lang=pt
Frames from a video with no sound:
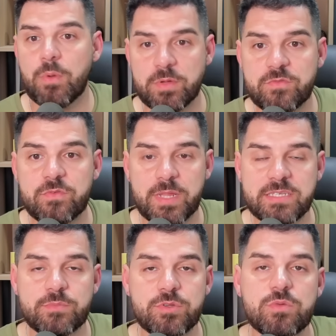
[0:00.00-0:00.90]
O momento do
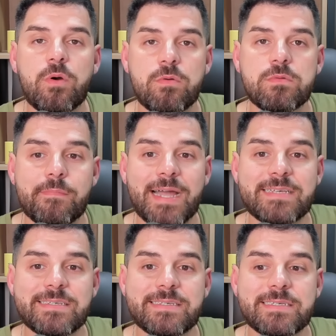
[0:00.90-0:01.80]
Fluminense é muito bom,
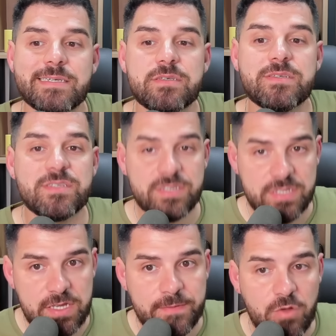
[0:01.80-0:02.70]
mas se